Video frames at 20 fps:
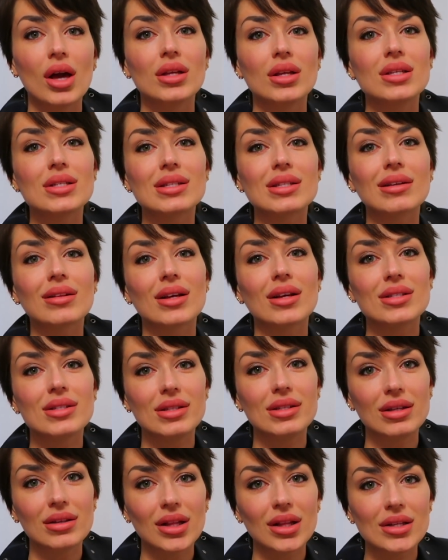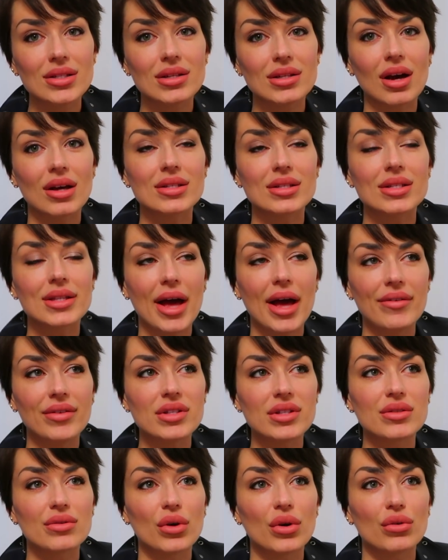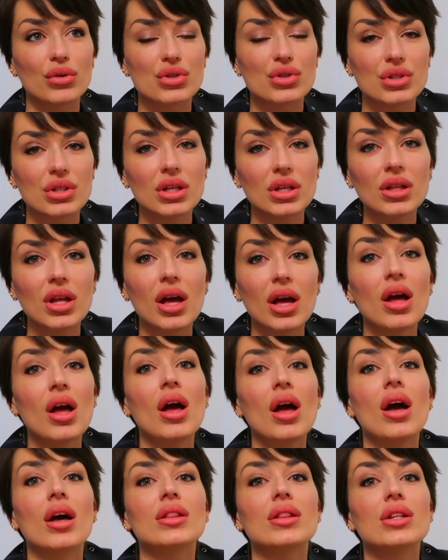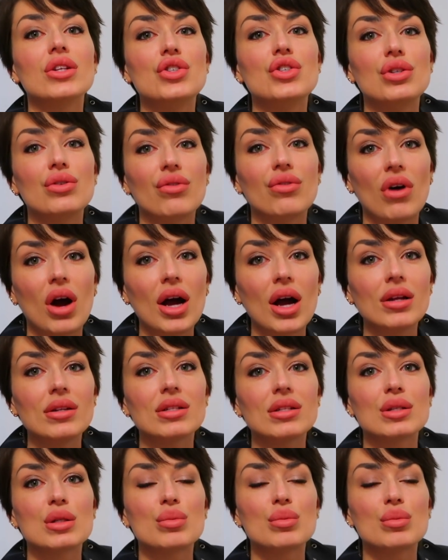не согласилась оставить своего сына ночевать,